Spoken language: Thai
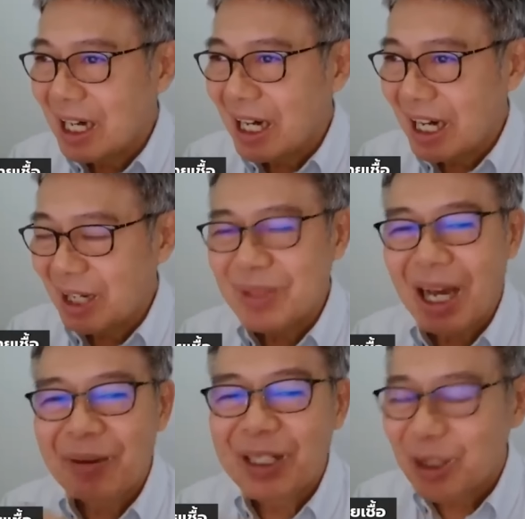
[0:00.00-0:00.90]
รย์คำ
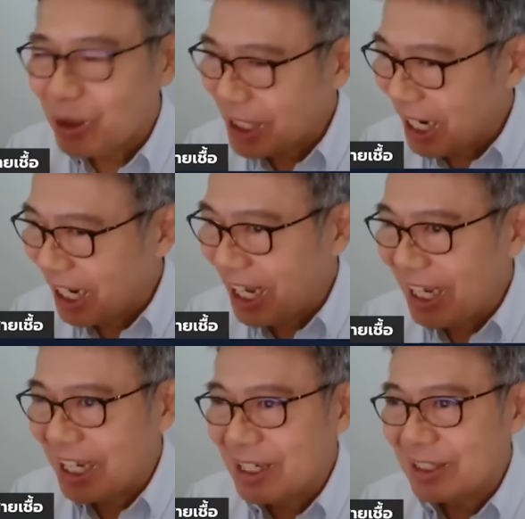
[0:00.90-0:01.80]
ถามคือโตจากอะไร
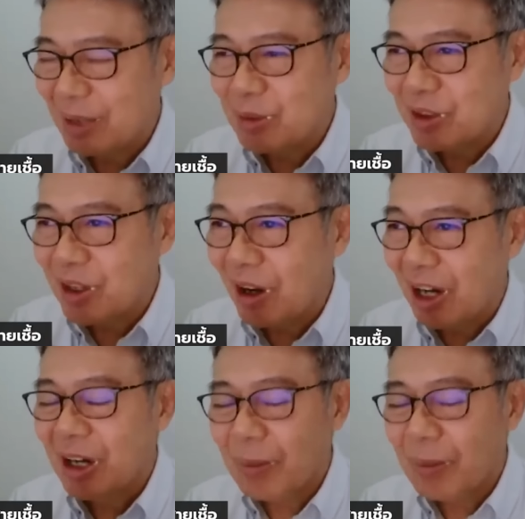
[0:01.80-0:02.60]
อ่ะ สามจุดสอง เขา